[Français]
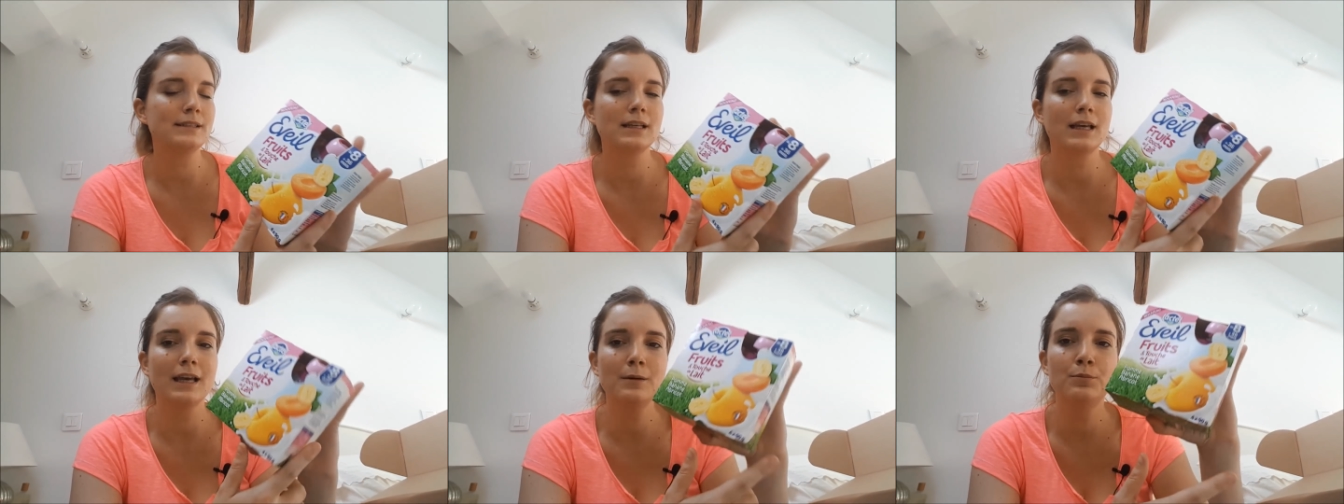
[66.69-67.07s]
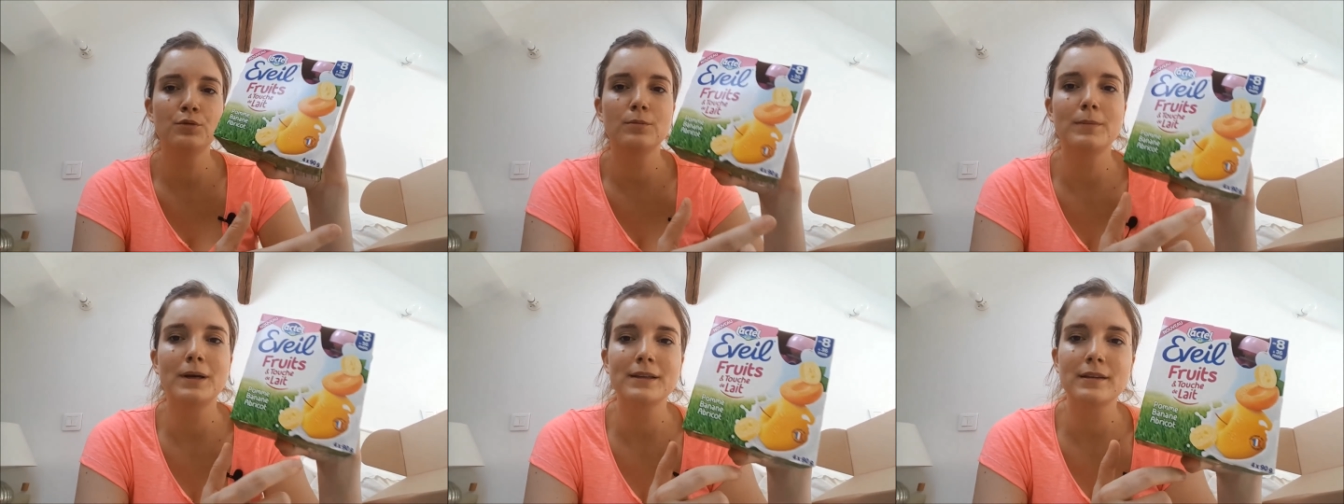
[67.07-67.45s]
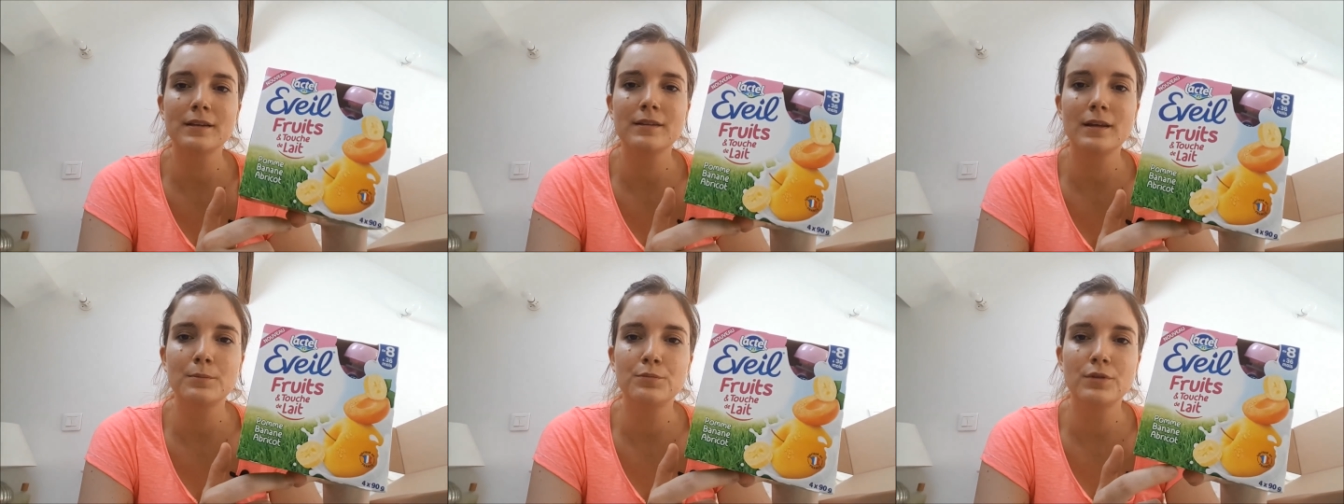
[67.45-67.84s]
C'est vrai que pour le
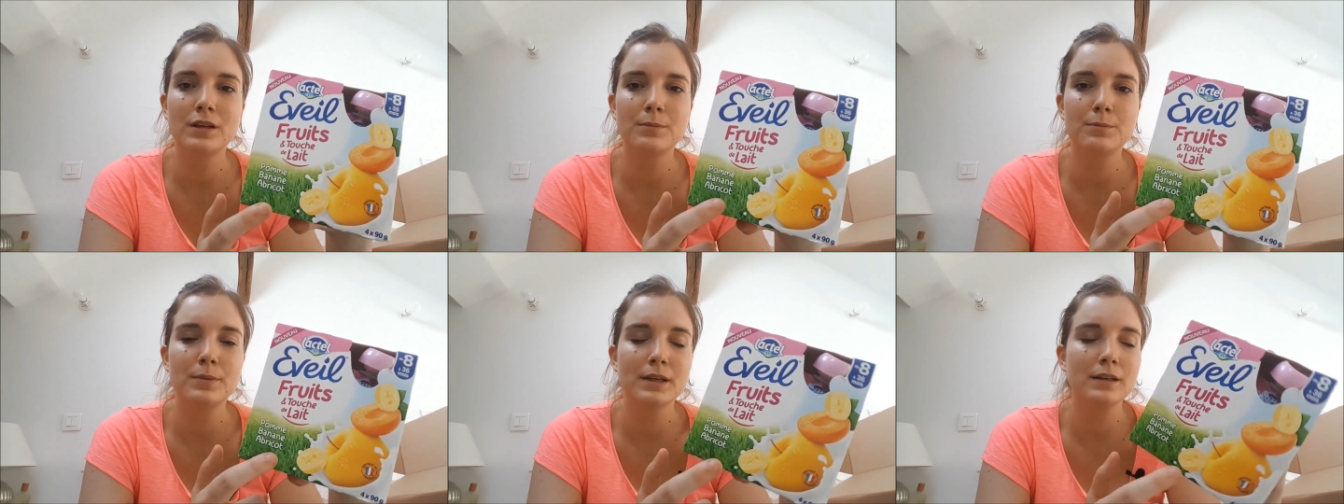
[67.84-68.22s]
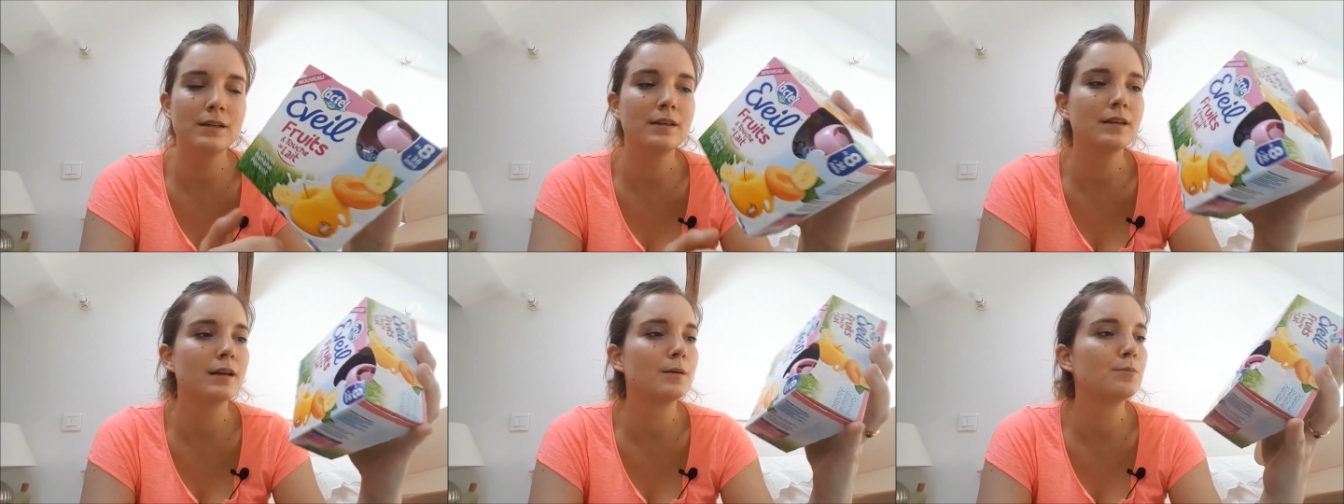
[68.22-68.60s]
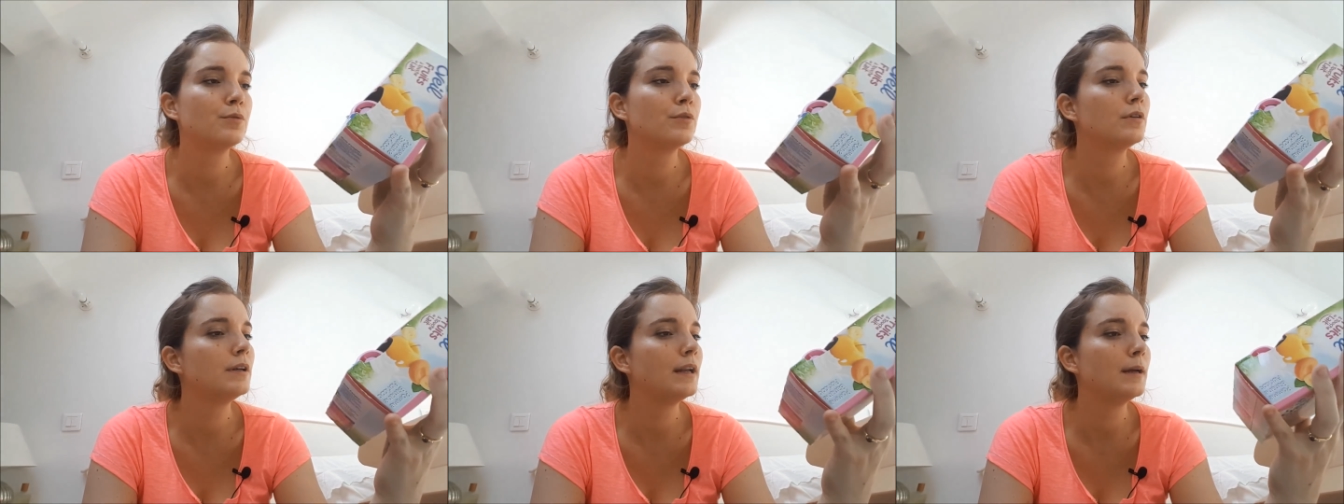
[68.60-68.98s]
matin, ça peut être bien qu'il y ait un
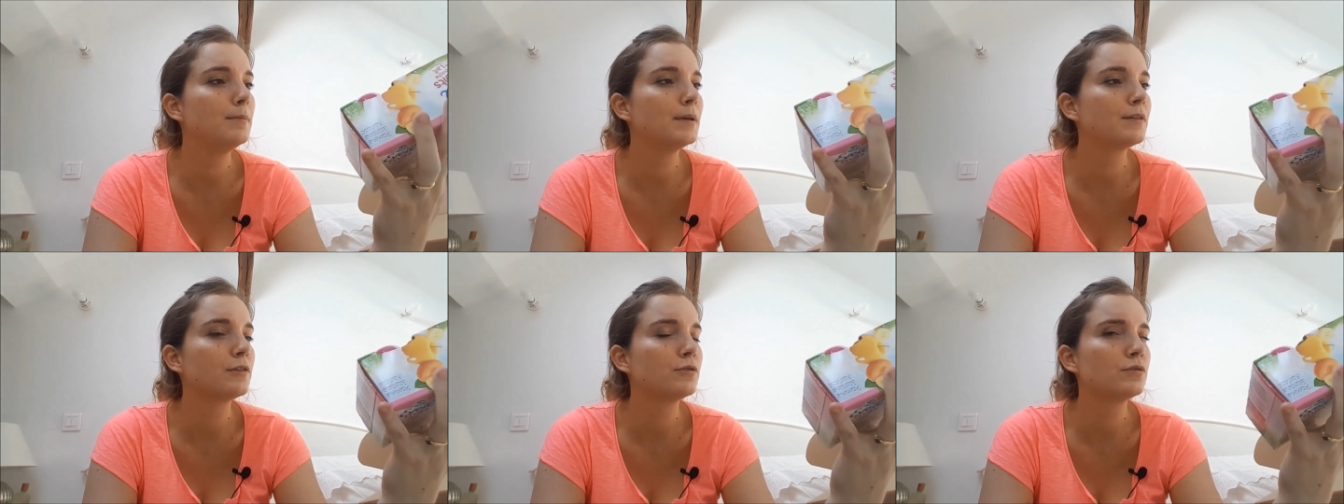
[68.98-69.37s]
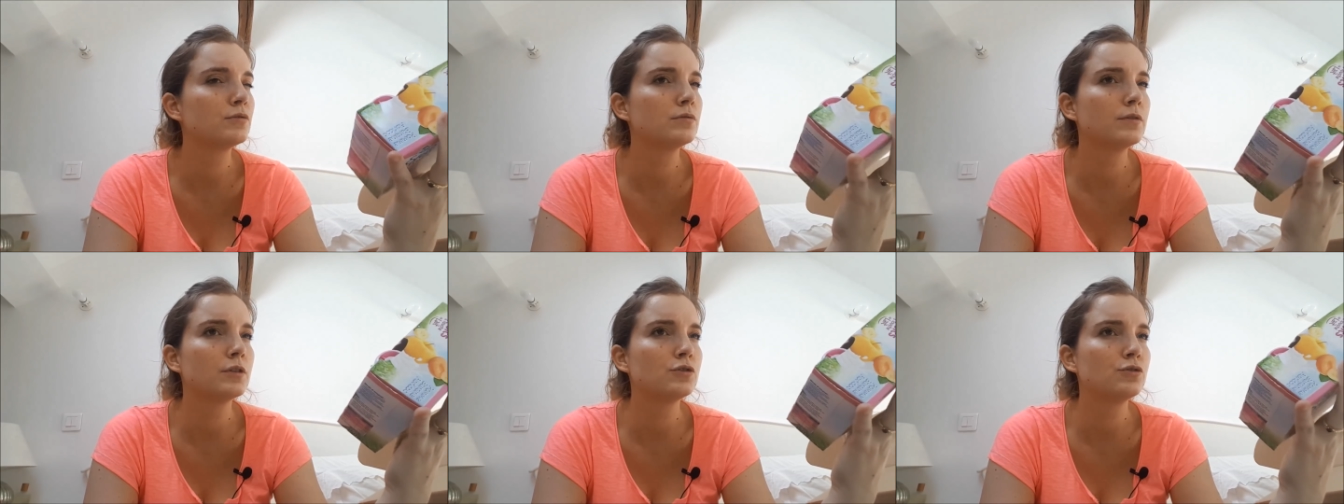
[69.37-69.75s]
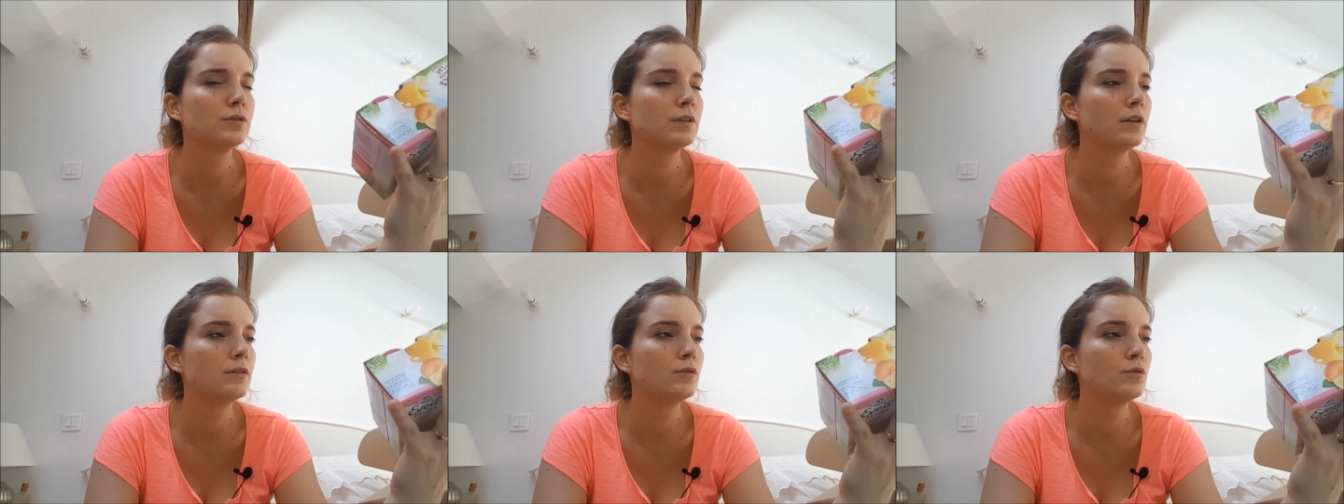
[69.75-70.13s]
peu de lait parce que souvent, je
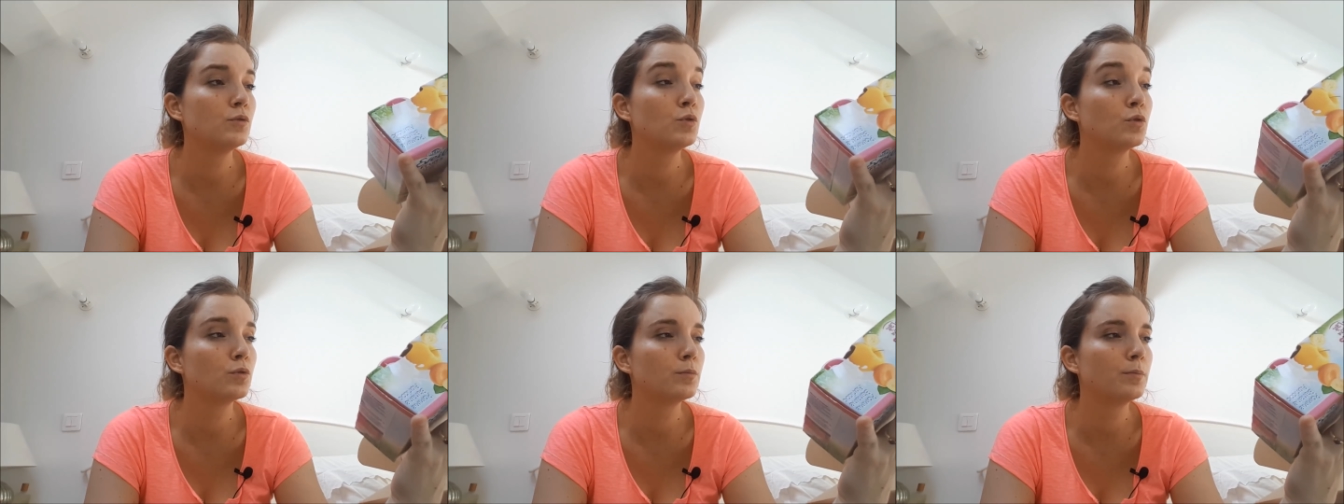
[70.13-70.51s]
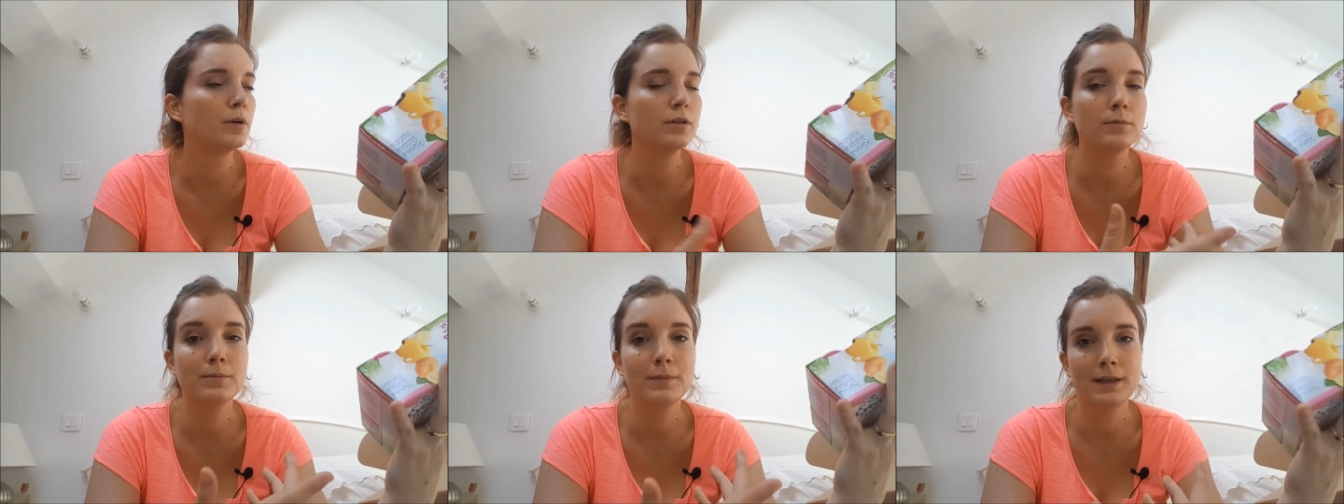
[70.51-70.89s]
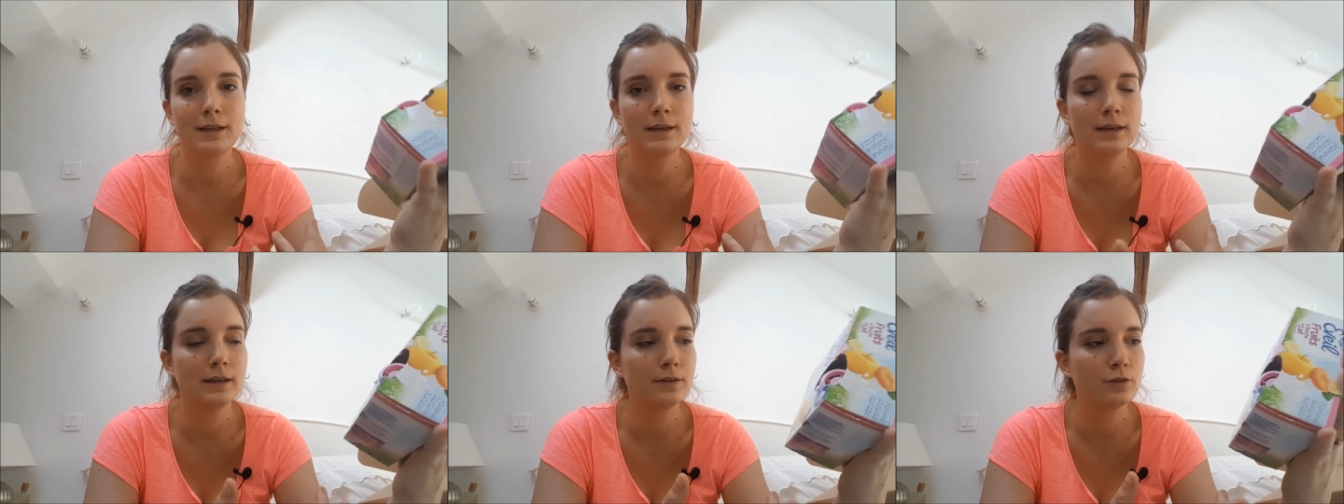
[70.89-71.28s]
lui donne une compote,
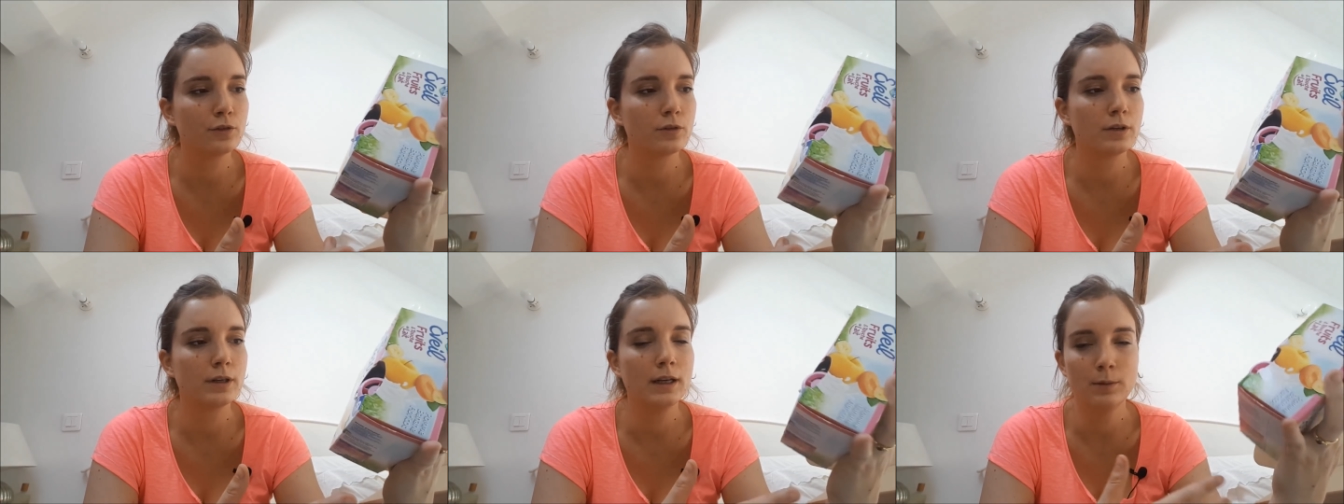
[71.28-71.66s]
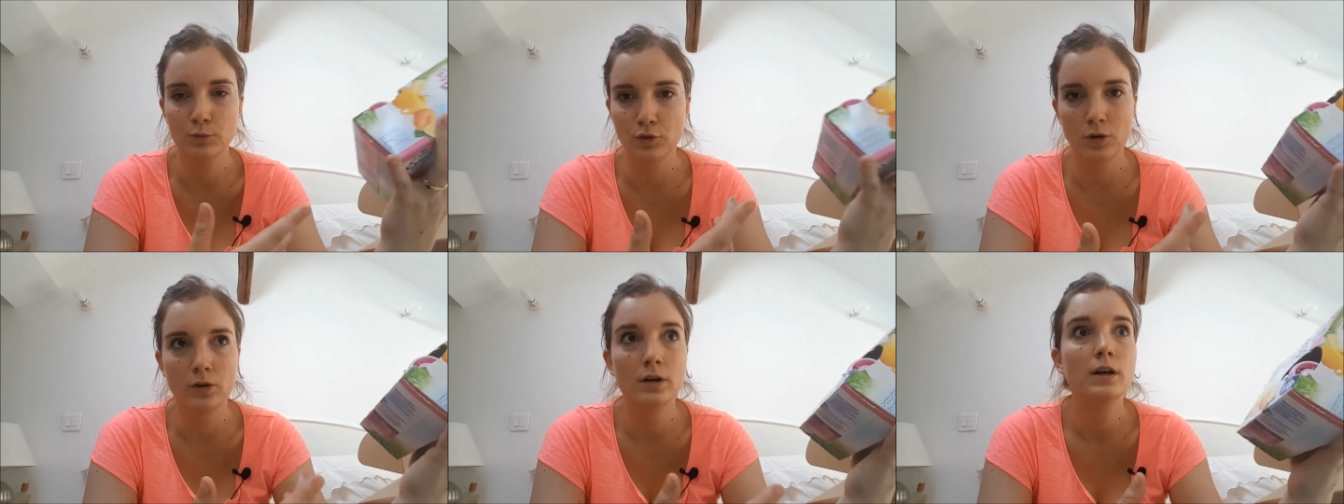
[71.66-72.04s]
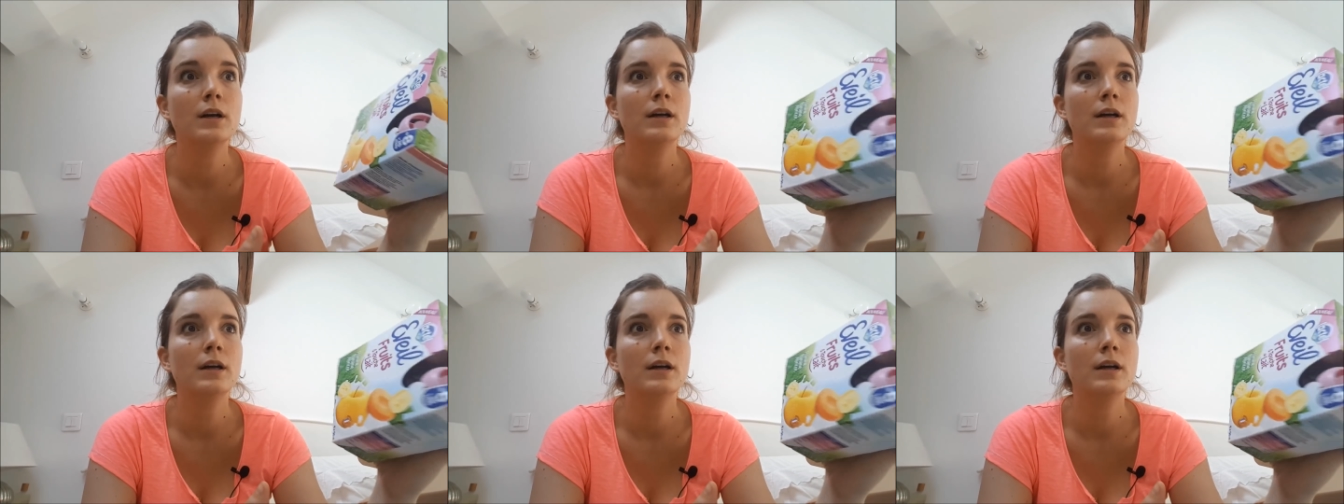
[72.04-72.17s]
mais sans lait, bon.